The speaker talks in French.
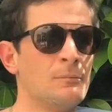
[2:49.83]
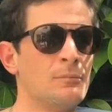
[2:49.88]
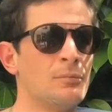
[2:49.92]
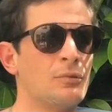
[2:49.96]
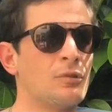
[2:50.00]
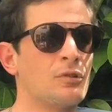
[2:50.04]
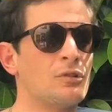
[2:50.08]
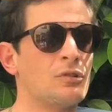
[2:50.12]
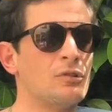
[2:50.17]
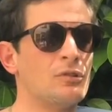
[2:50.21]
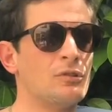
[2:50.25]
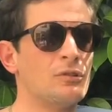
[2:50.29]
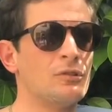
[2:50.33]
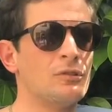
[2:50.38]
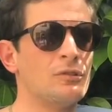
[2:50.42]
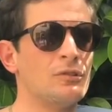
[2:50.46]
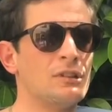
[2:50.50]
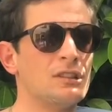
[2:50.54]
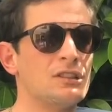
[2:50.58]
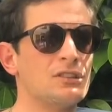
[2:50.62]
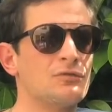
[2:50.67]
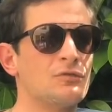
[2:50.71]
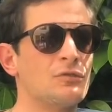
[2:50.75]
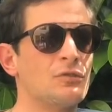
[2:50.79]
pour
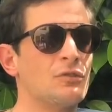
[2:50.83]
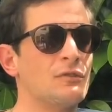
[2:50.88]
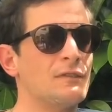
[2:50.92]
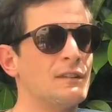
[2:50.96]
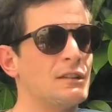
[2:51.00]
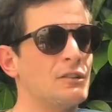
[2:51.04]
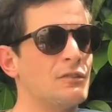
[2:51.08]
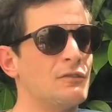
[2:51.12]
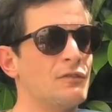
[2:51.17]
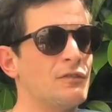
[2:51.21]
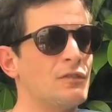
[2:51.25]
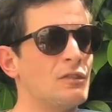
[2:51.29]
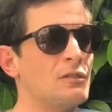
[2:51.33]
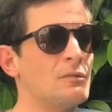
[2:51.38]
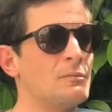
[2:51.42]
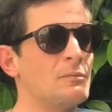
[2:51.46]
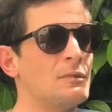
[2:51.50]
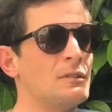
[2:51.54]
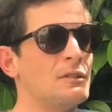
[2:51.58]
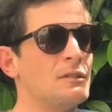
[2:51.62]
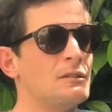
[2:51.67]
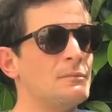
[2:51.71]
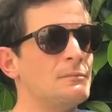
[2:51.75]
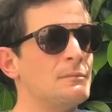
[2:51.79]
que les chevaux reviennent en
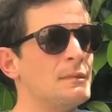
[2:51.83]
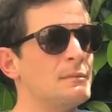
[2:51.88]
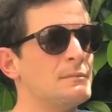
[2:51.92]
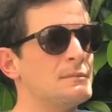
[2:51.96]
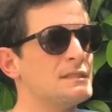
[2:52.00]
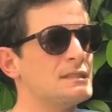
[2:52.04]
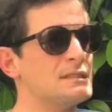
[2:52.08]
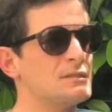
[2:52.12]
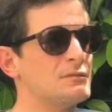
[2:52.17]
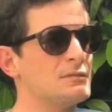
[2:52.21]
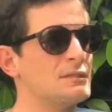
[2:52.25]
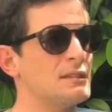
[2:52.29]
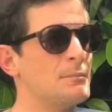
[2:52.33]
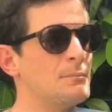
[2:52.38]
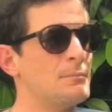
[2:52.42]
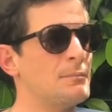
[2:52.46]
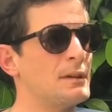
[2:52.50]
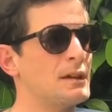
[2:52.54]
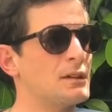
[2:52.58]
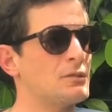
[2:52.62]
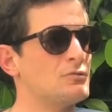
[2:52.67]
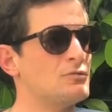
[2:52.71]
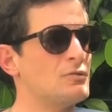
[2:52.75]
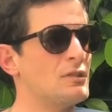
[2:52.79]
forme, même si on a
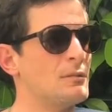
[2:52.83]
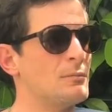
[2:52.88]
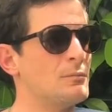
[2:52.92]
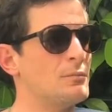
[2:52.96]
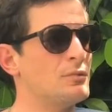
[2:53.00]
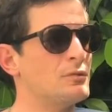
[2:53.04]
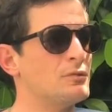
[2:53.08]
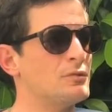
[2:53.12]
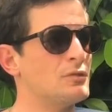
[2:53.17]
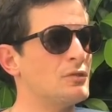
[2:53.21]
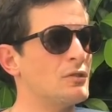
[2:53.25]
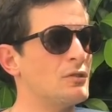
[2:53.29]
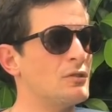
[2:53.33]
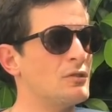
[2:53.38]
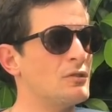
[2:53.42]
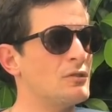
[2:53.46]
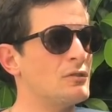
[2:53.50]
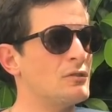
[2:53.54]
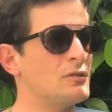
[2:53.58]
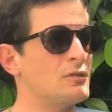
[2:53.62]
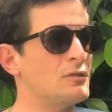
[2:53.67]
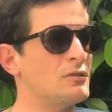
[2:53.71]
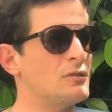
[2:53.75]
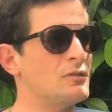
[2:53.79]
perdu un peu de
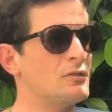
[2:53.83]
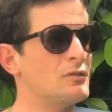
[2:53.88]
temps.